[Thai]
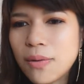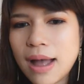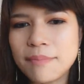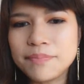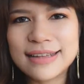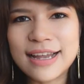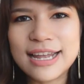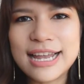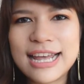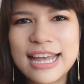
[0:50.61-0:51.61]
กับเขา
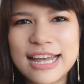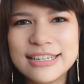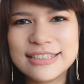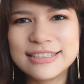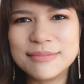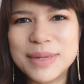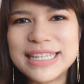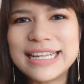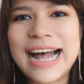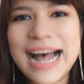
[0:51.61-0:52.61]
เรียกอะไรอะมา
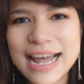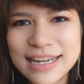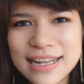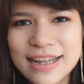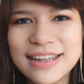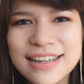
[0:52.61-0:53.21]
ตรฐานน่ะ